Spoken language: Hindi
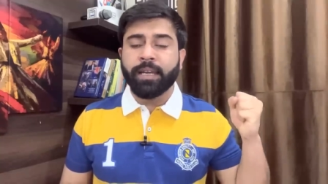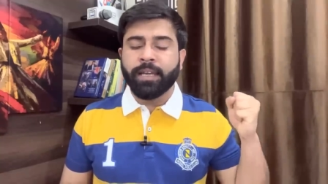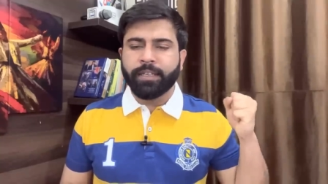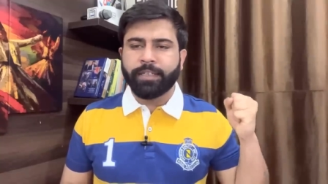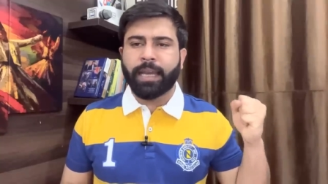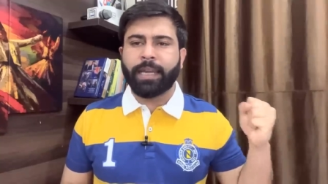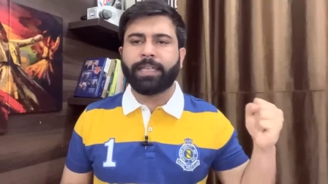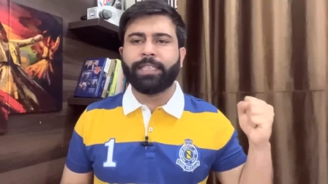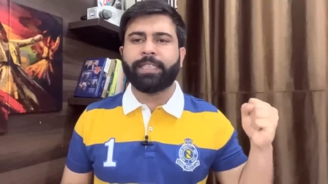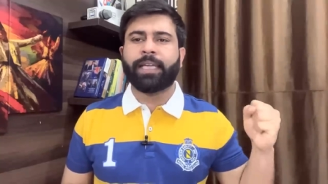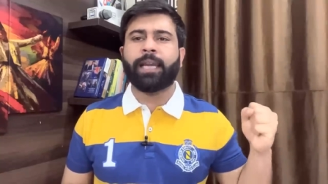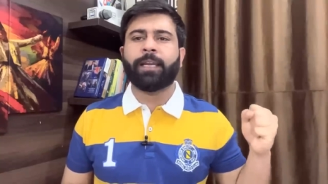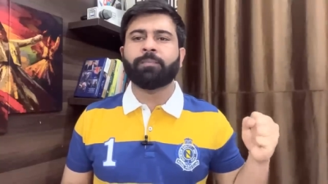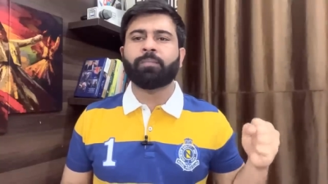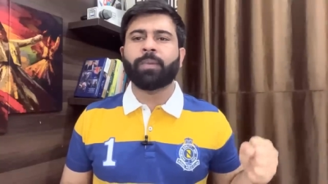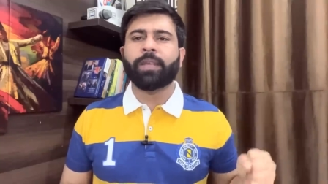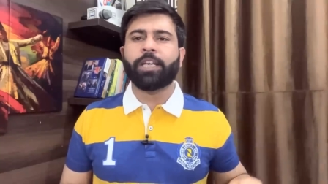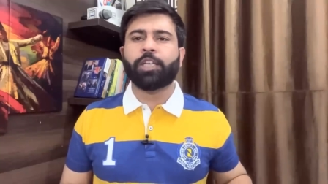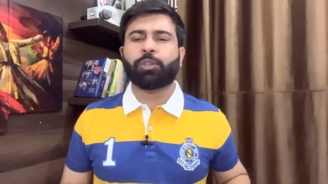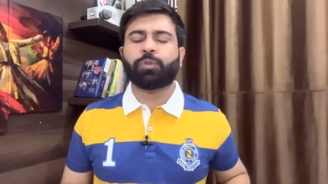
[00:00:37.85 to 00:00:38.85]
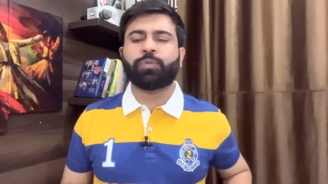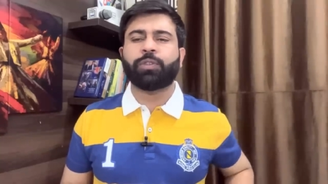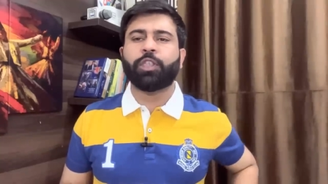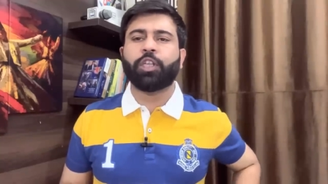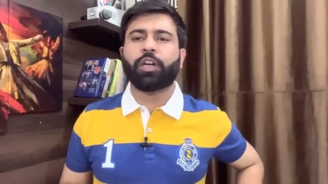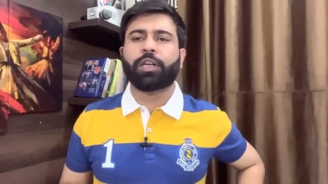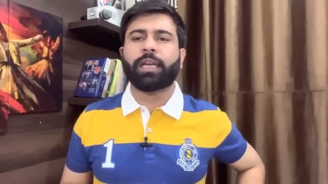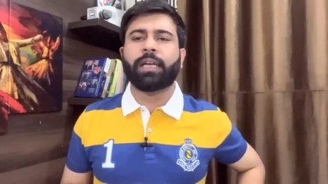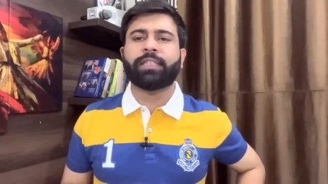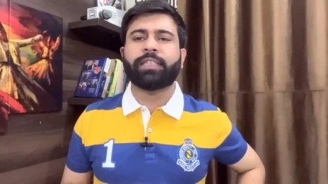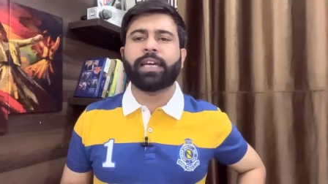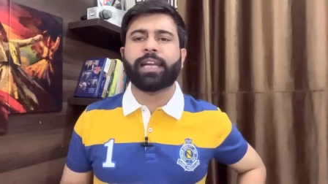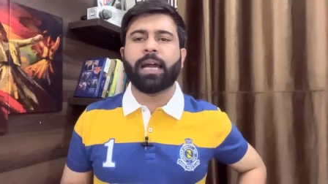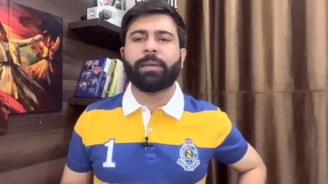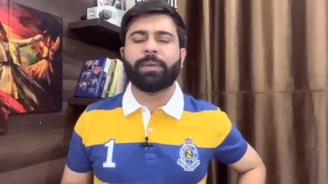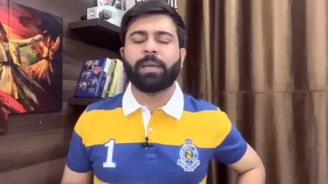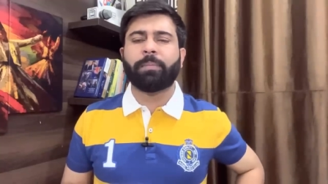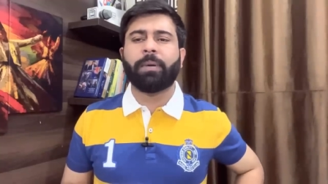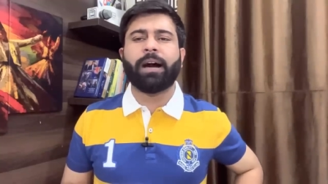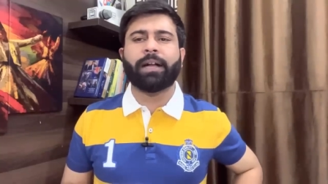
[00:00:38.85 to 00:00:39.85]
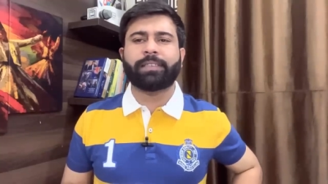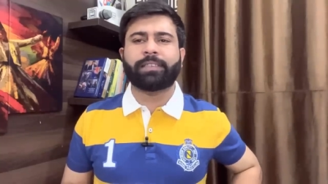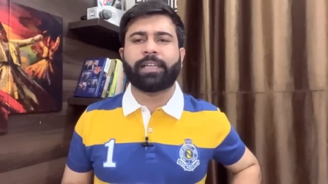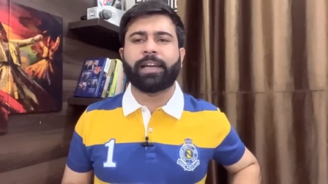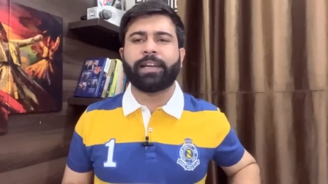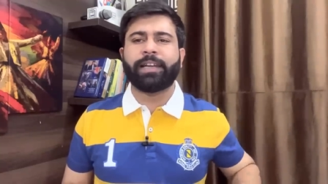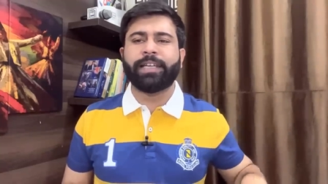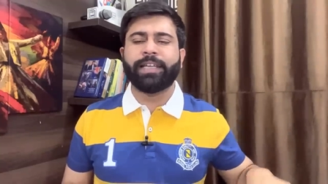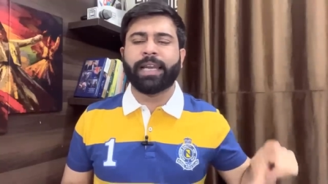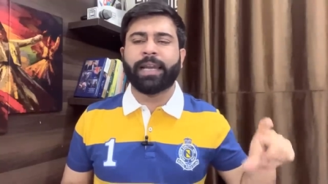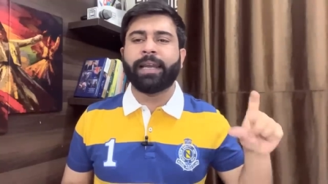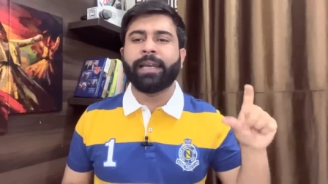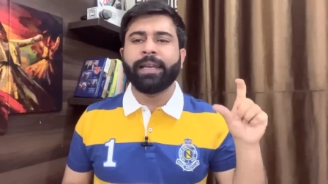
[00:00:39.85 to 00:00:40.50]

नहीं है इस वीडियो के अंदर हमने बात करनी है